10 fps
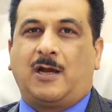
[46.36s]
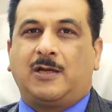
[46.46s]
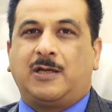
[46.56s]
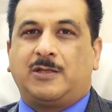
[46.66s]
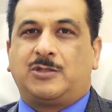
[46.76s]

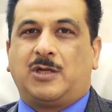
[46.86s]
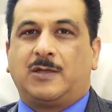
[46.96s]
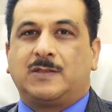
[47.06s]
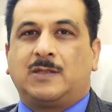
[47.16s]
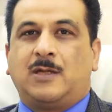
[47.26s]
العالية
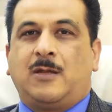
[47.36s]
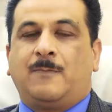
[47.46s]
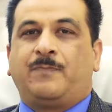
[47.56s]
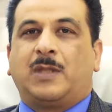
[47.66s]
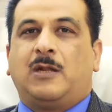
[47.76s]
للجهاز
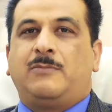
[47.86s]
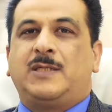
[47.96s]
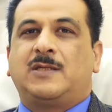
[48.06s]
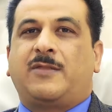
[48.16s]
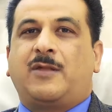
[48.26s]

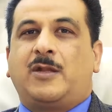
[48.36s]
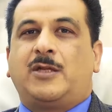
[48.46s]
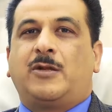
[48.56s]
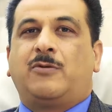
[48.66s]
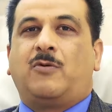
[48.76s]
الميزة
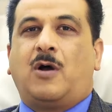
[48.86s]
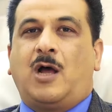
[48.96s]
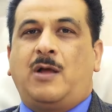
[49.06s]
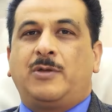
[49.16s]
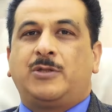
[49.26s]
الثانية
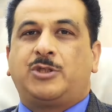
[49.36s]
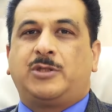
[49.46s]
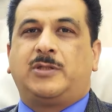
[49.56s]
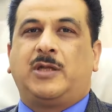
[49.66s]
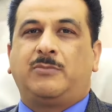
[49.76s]
أنه آمن
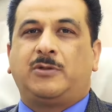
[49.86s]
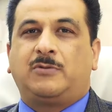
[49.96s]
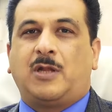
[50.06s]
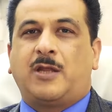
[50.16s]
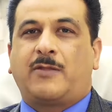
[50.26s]
جدا
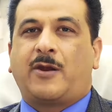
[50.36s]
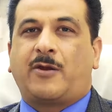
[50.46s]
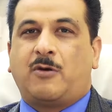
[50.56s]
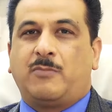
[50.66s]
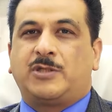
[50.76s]
بدون أي
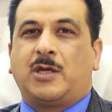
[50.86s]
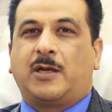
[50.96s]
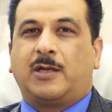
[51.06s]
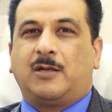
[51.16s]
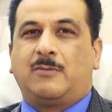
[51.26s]
ضرر أو
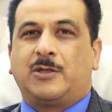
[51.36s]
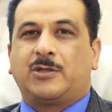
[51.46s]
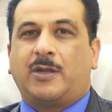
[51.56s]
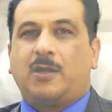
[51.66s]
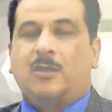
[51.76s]
مشاكل
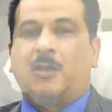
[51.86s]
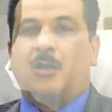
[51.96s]
للبشرة